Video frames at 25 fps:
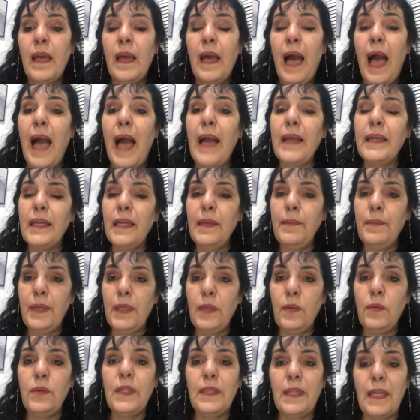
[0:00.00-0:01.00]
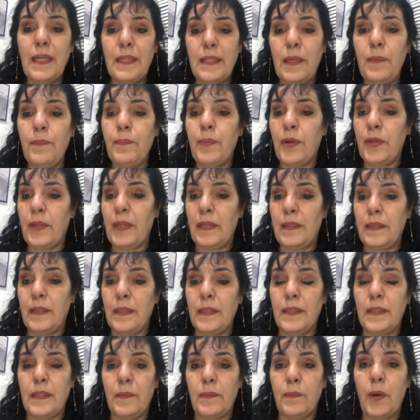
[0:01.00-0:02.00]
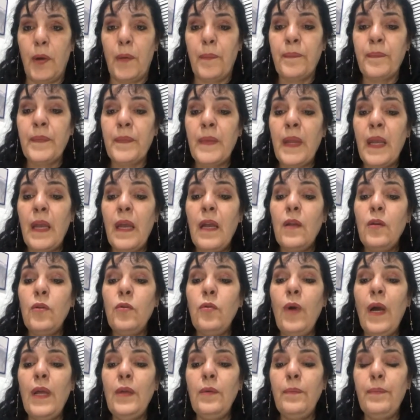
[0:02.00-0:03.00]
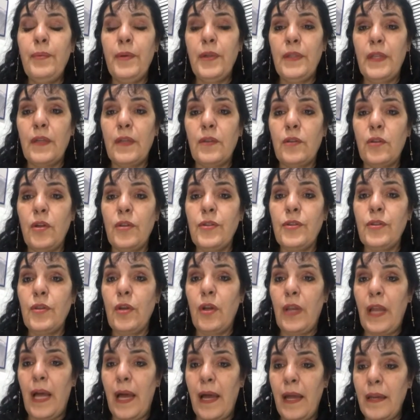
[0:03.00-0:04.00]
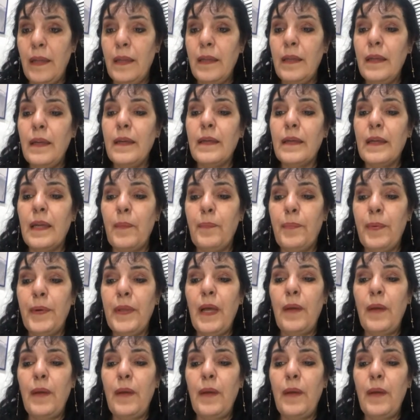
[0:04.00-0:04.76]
Aquí viene un detalle importantísimo. No hay un protector solar que pueda